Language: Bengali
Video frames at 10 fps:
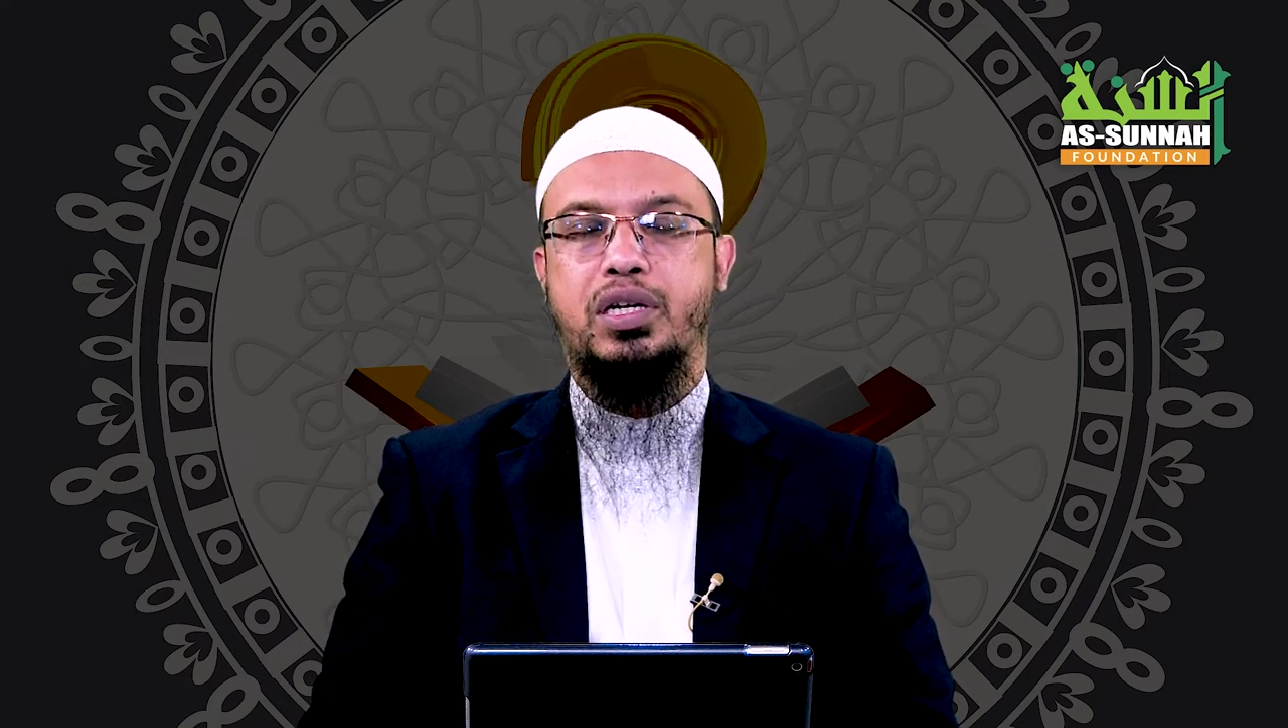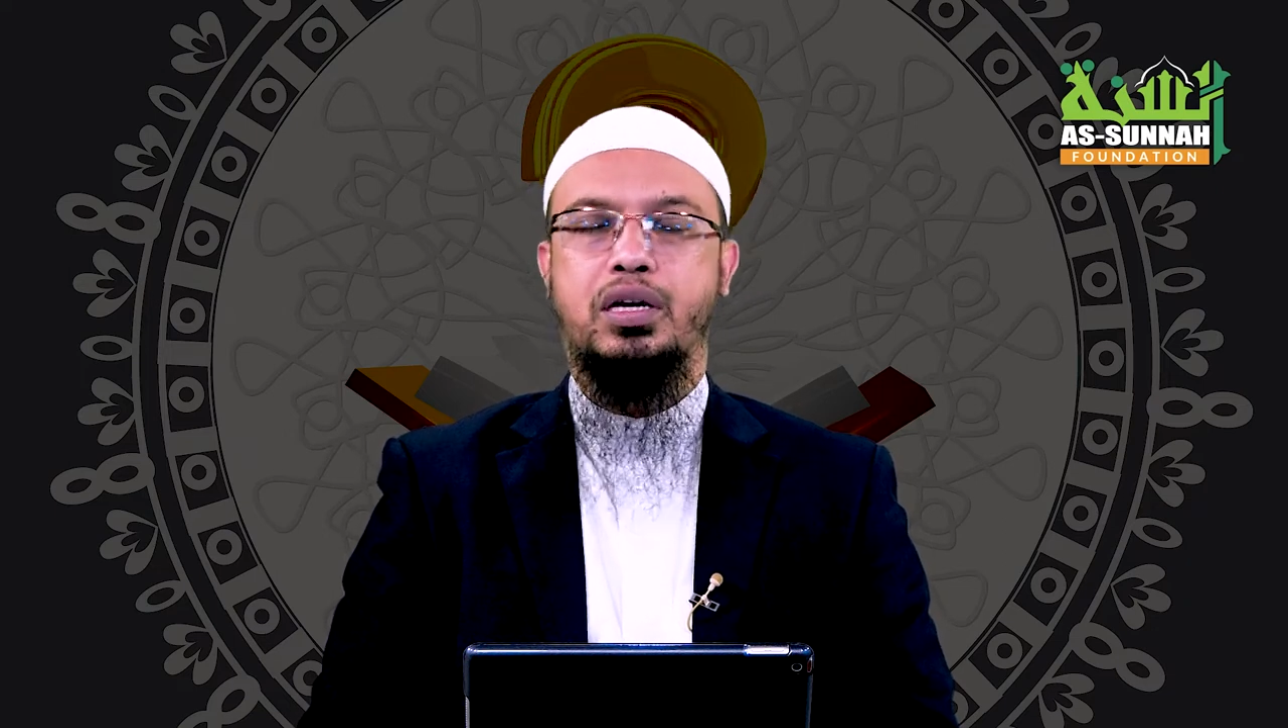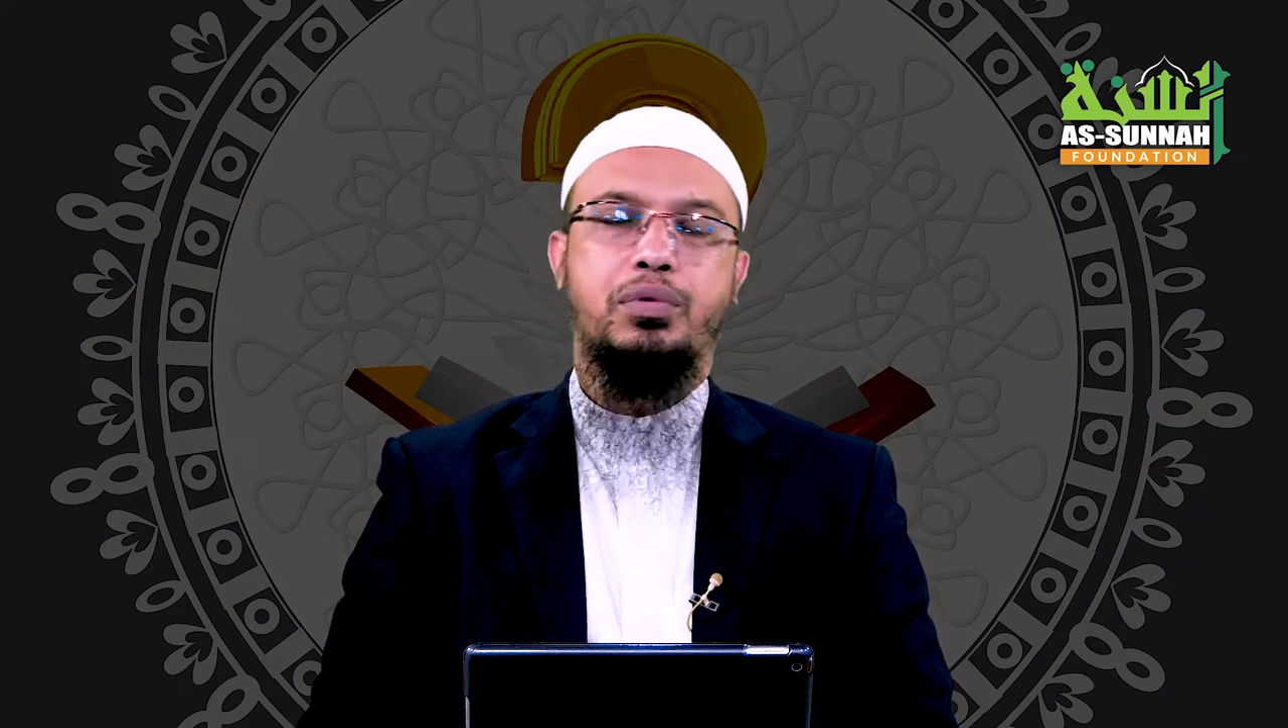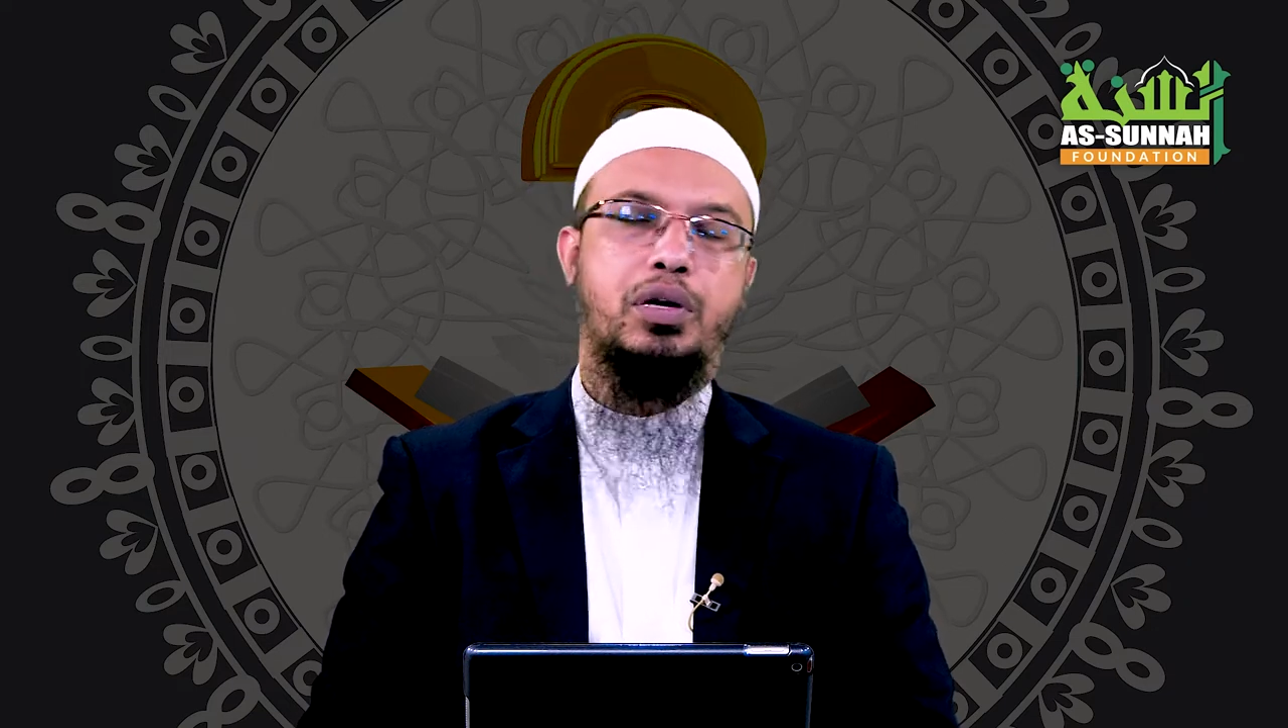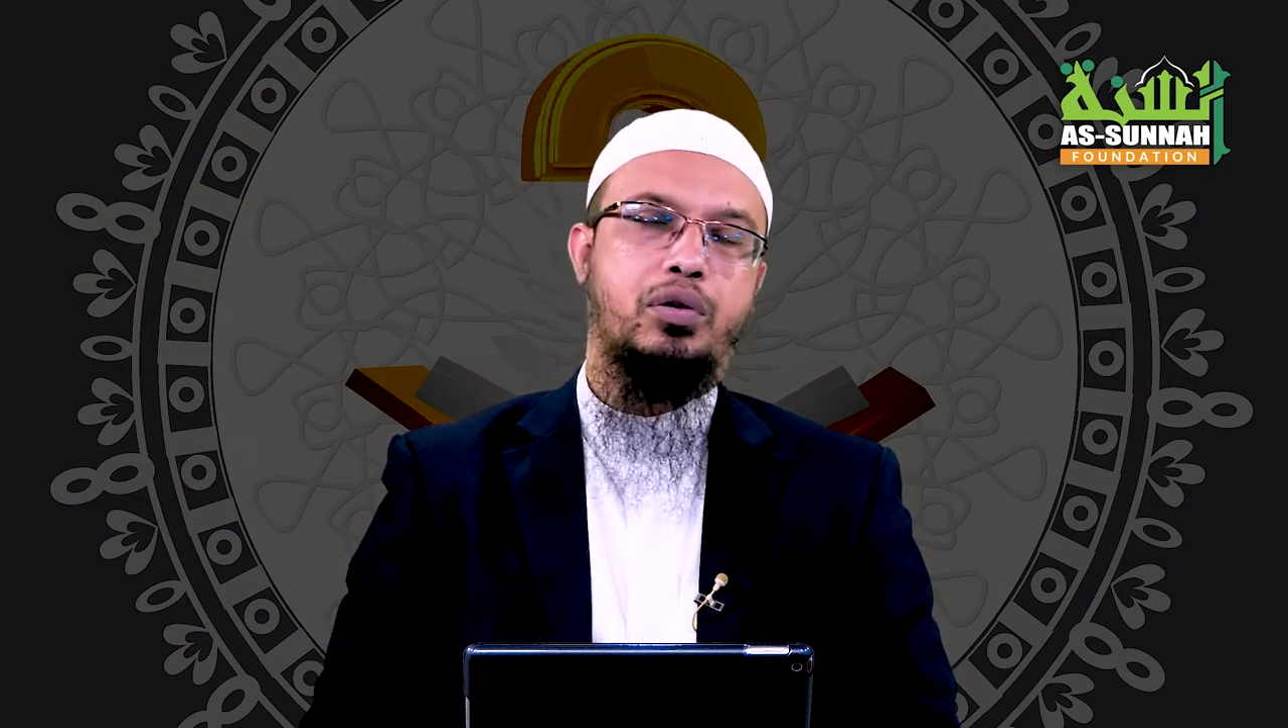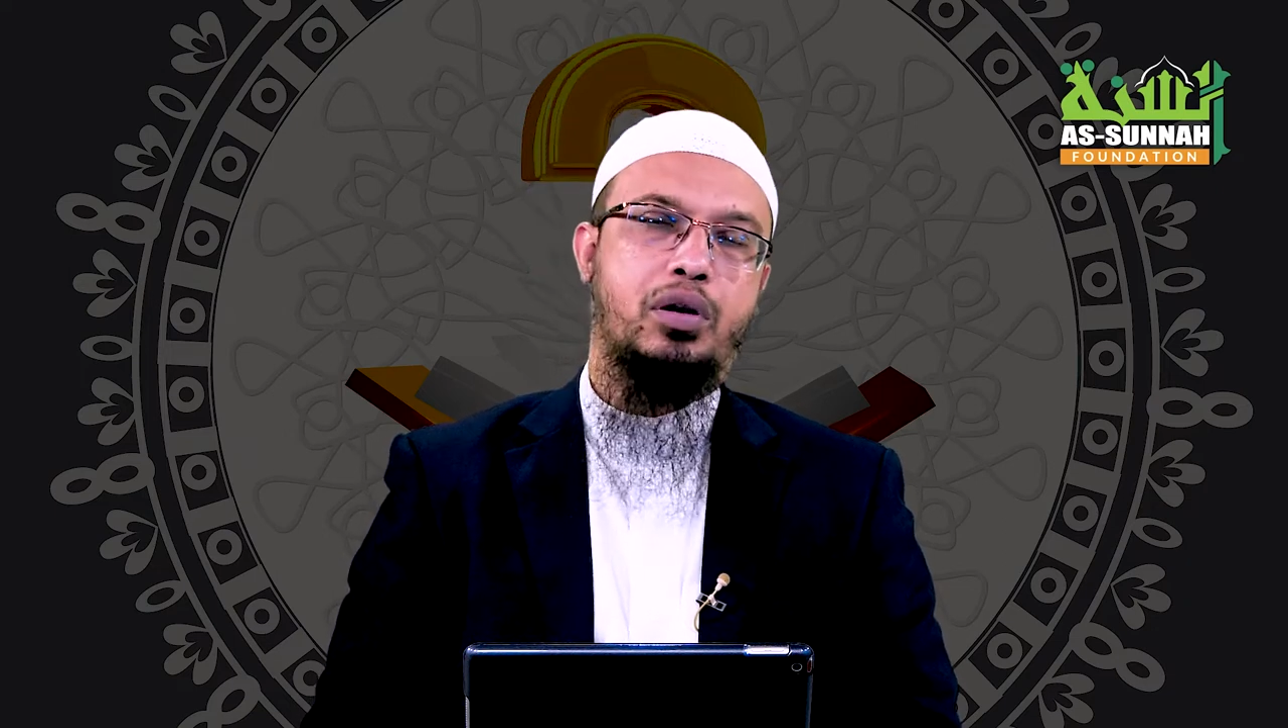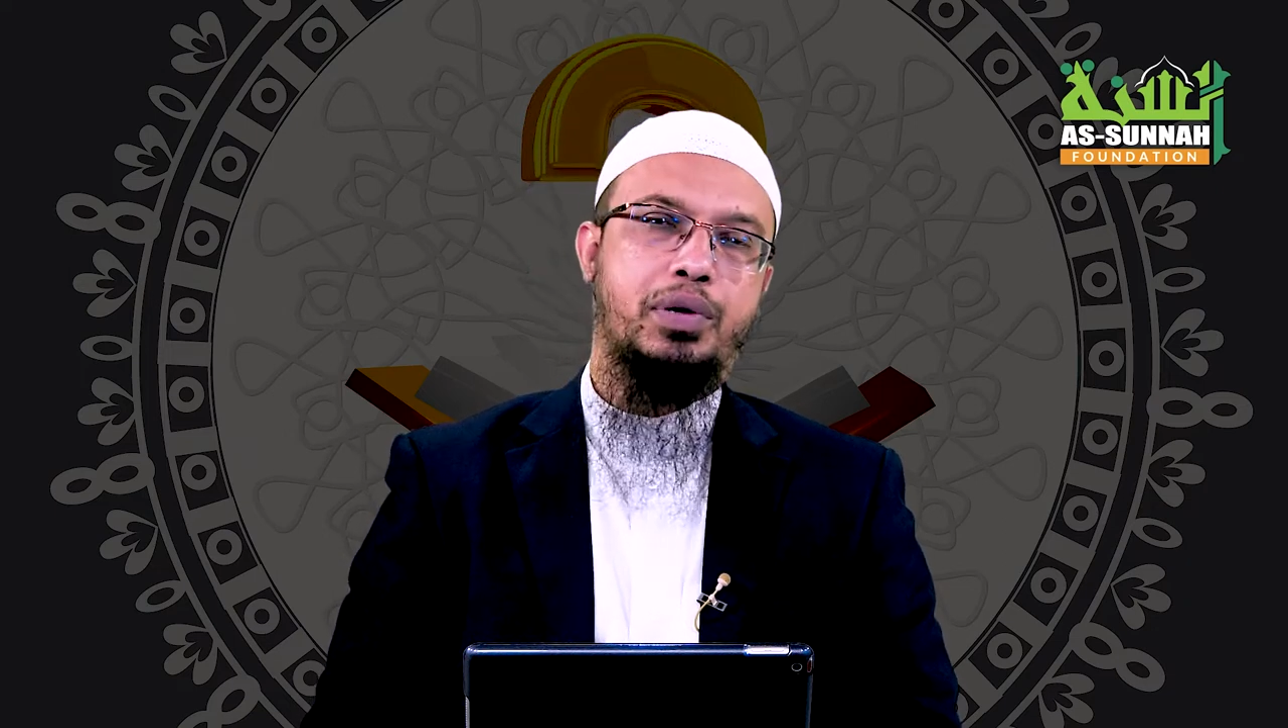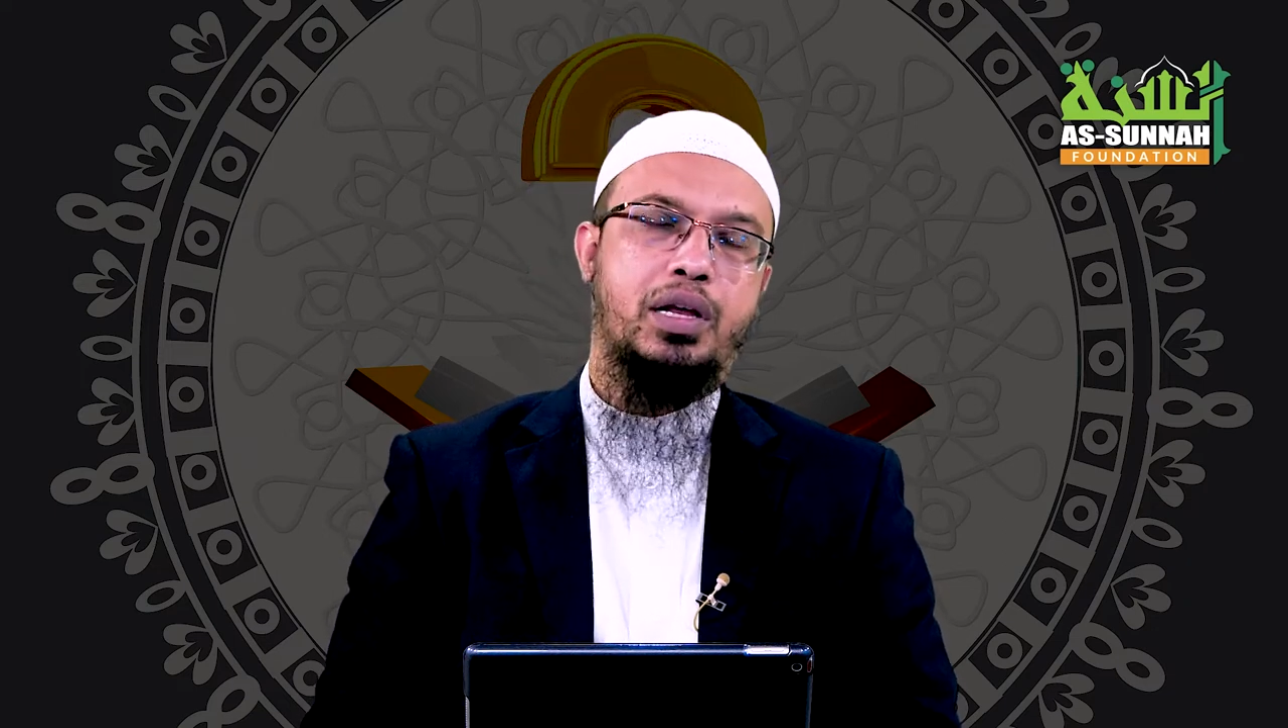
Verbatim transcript: সেই কাবিরা গুণা হবে